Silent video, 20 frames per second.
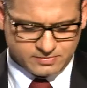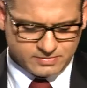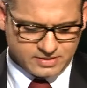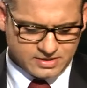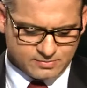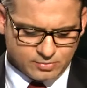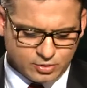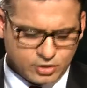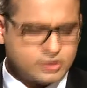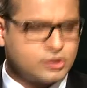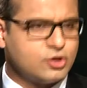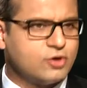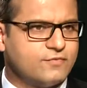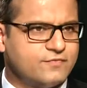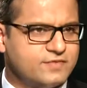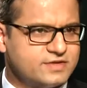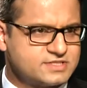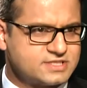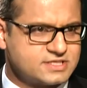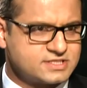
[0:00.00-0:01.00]
मैं एक बहुत ही
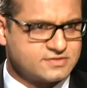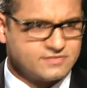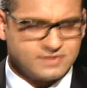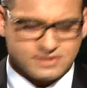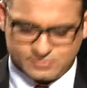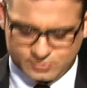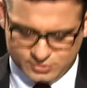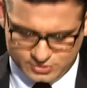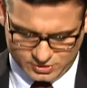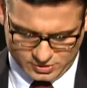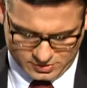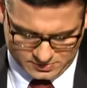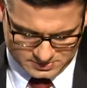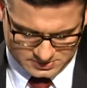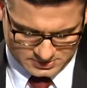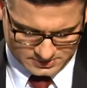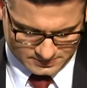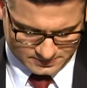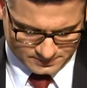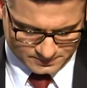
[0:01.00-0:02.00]
ऑब्वियस सा सवाल पूछ रहा हूँ
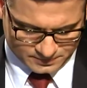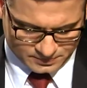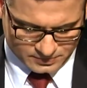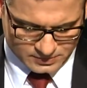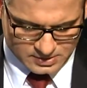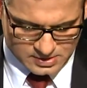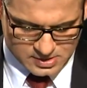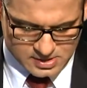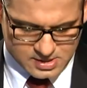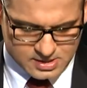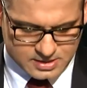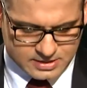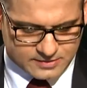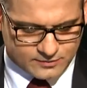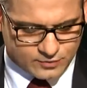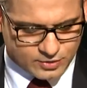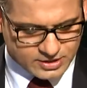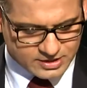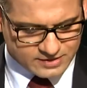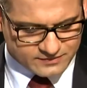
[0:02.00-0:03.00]
आपसे ये
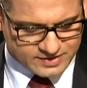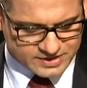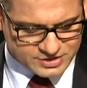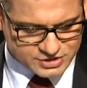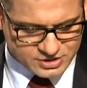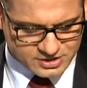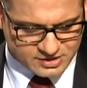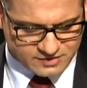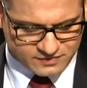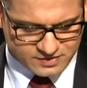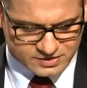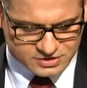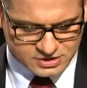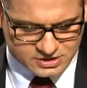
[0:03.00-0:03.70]
वही नवाज शरीफ हैं